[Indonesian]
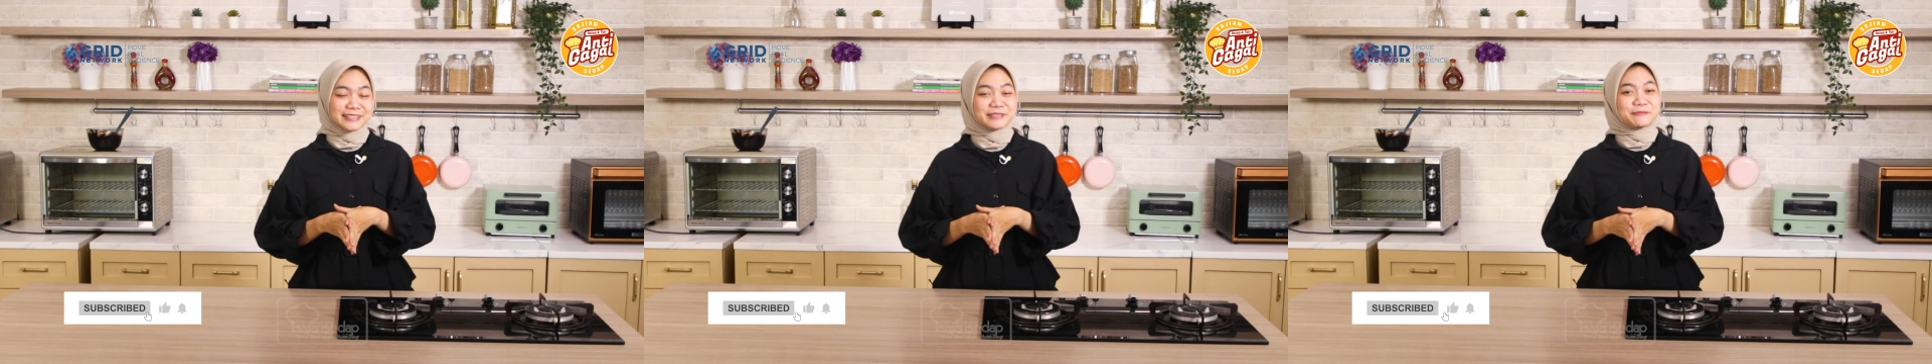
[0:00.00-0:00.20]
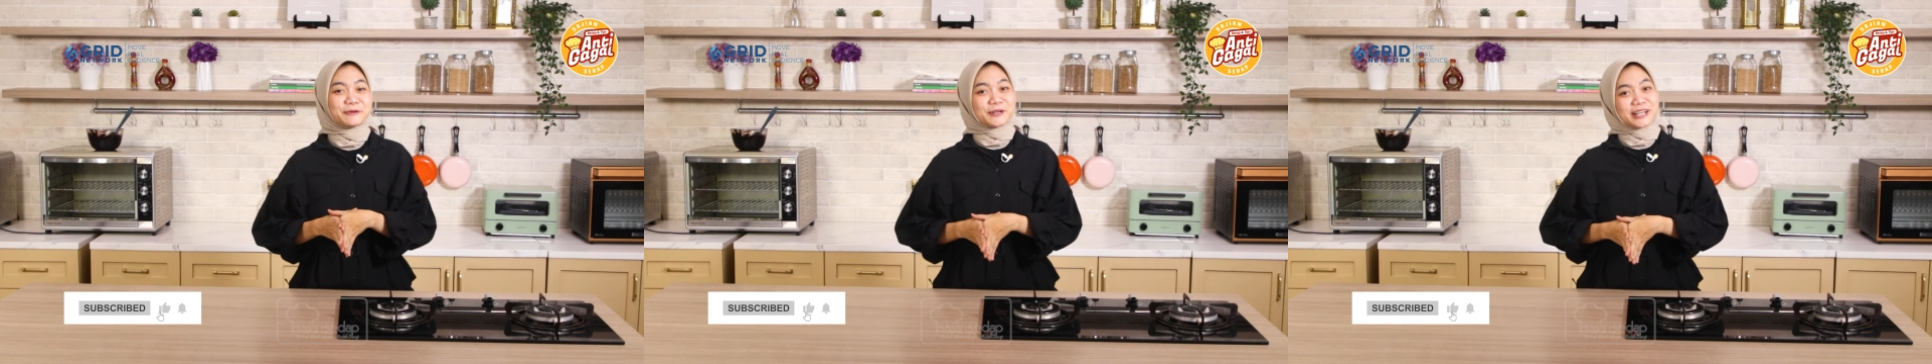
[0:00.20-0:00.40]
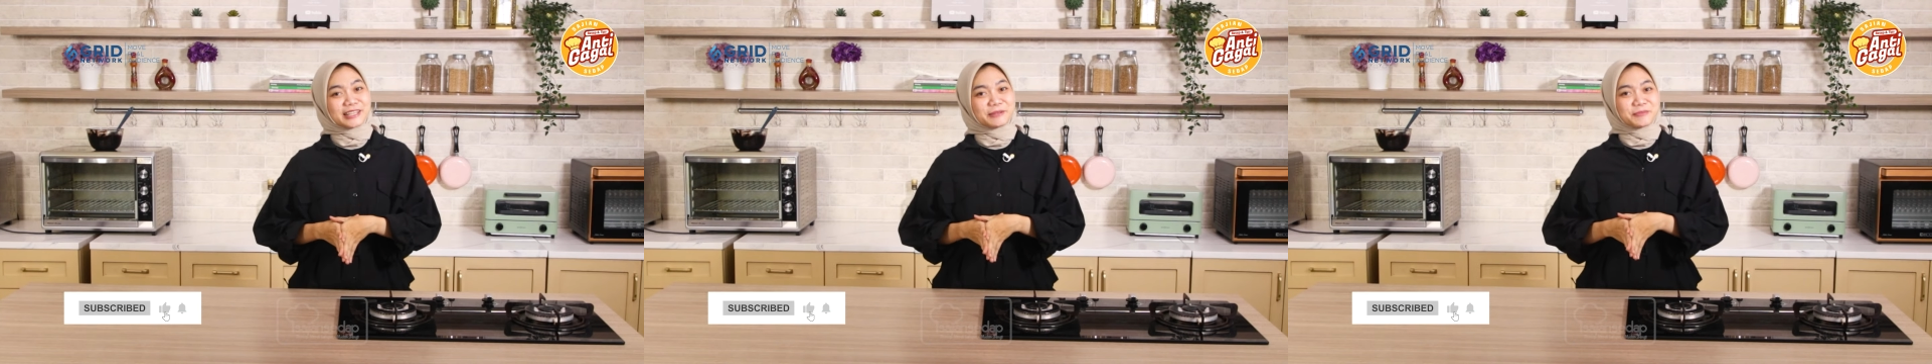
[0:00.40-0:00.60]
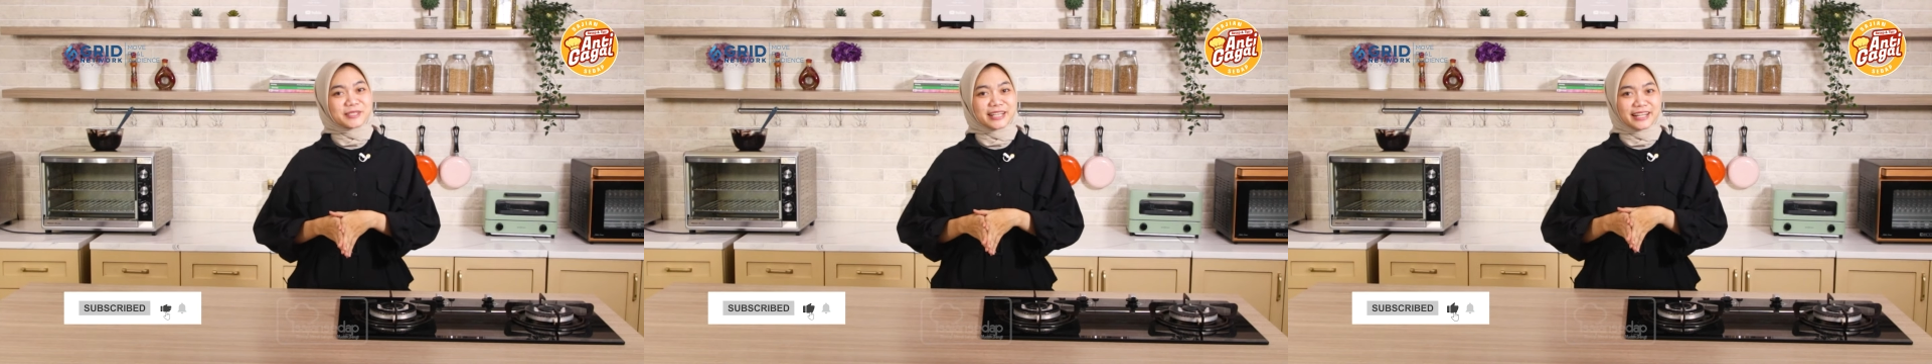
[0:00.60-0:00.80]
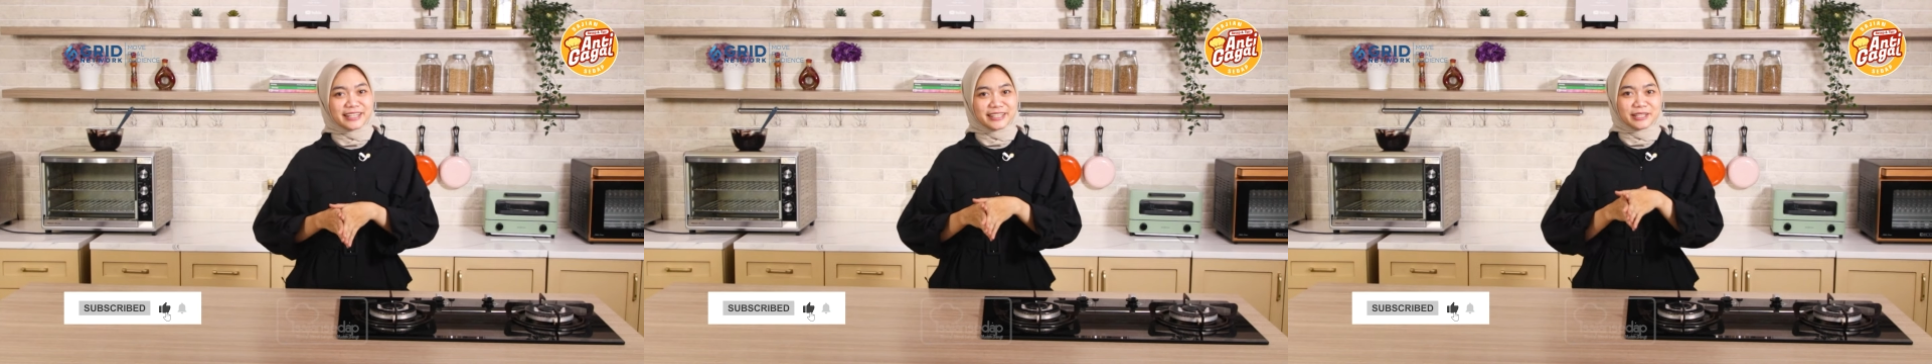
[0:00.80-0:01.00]
Semoga tips
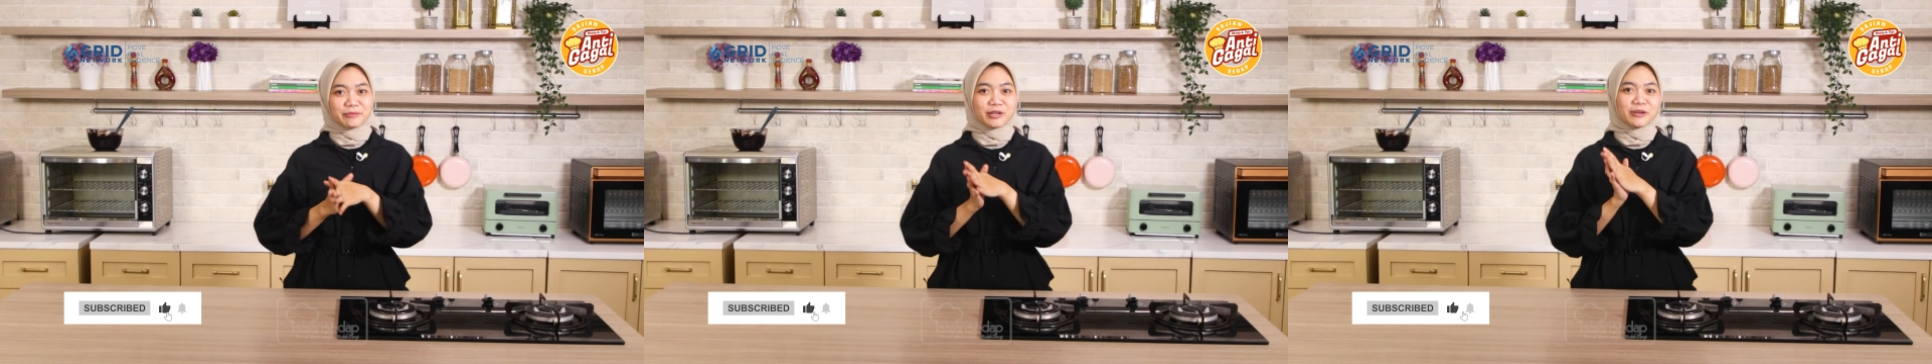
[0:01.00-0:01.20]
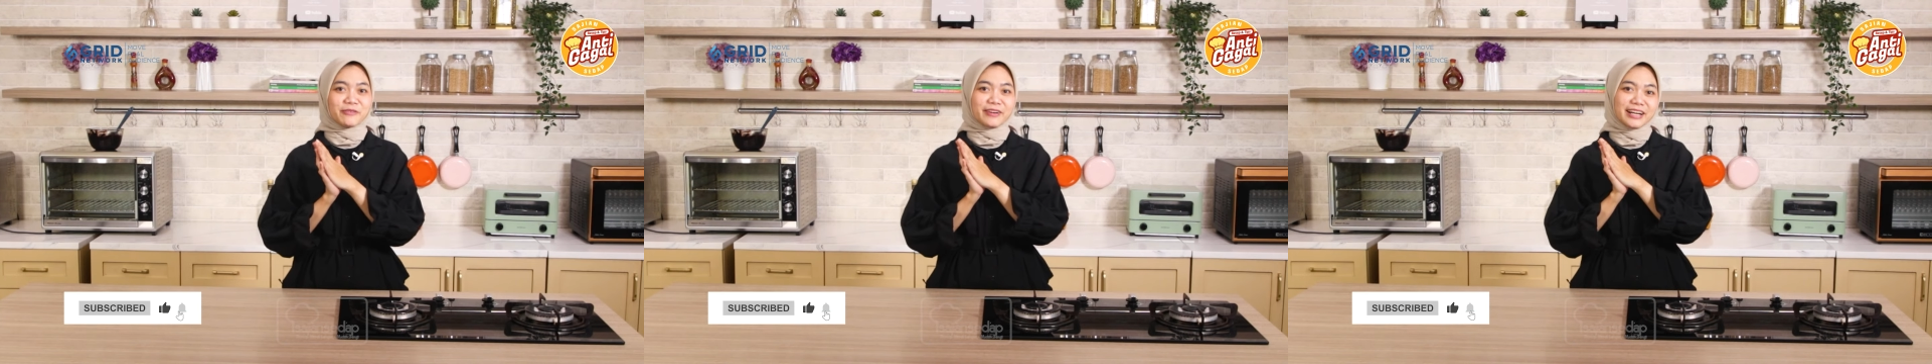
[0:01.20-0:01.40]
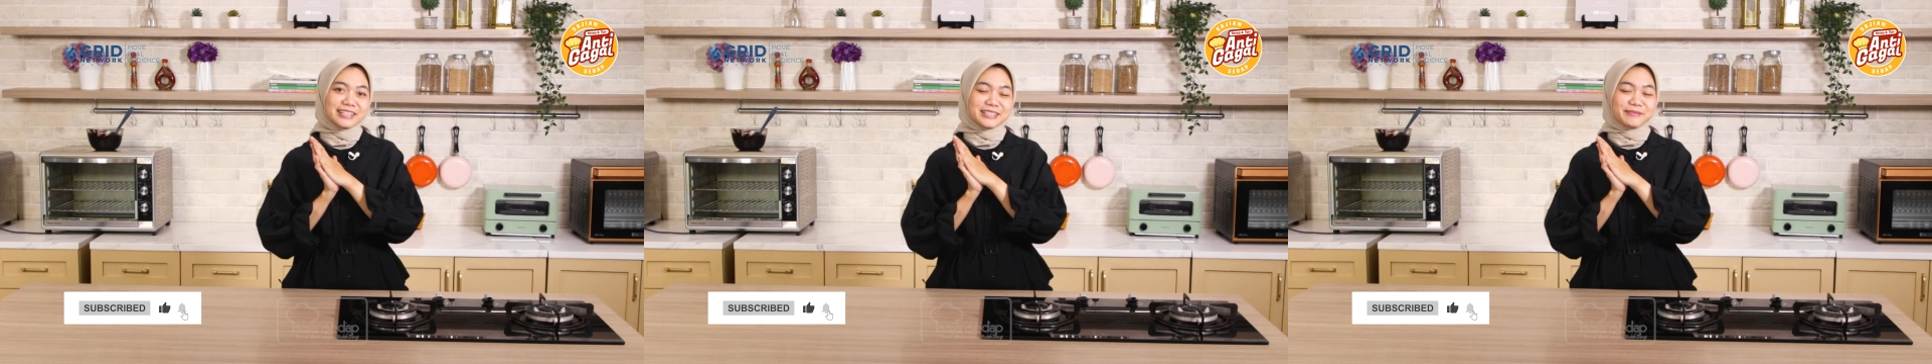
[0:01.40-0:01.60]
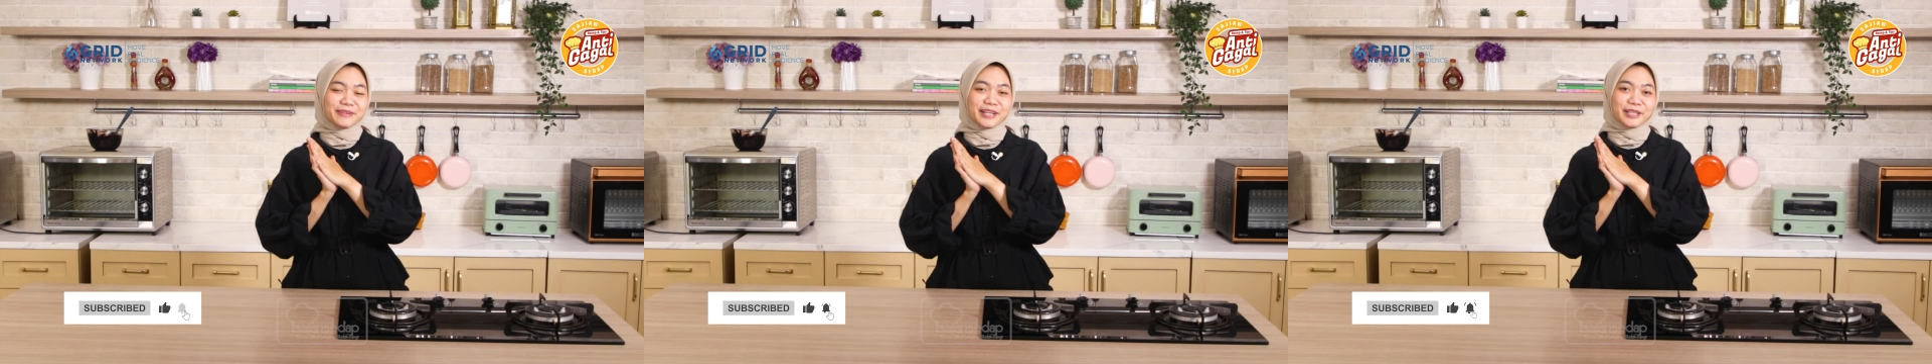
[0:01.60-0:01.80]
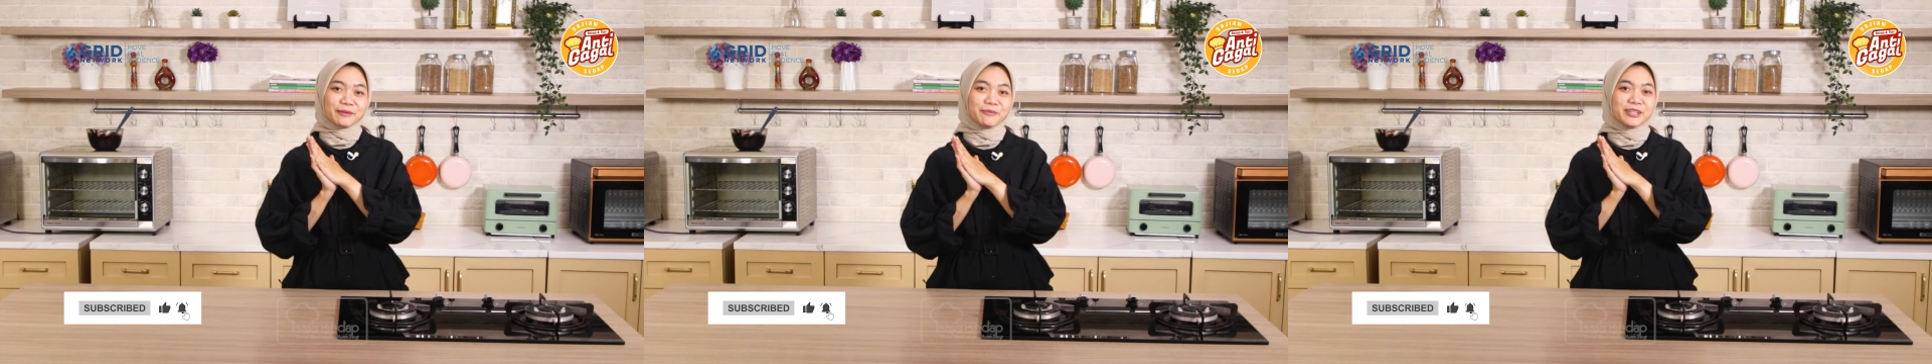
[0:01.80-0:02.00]
kali ini bermanfaat. Sampai
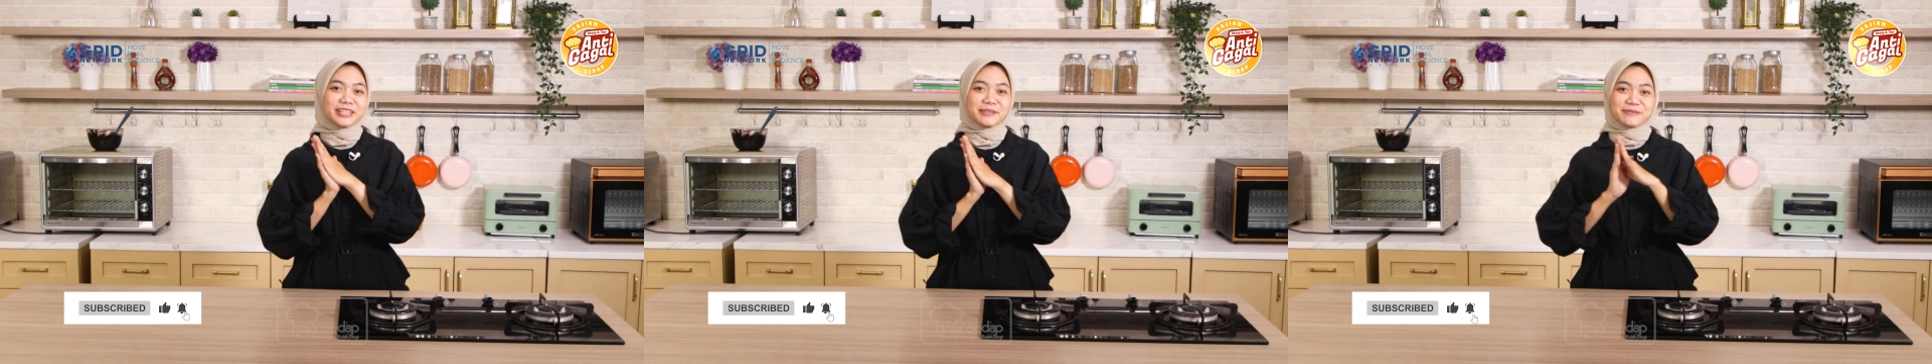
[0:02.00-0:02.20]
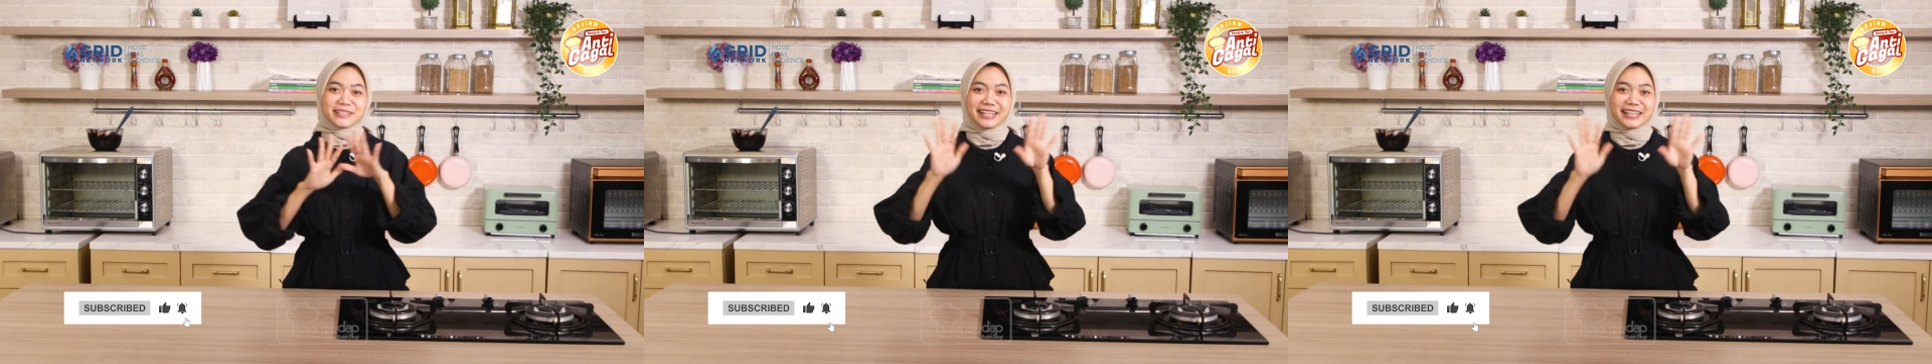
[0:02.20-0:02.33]
ketemu di tips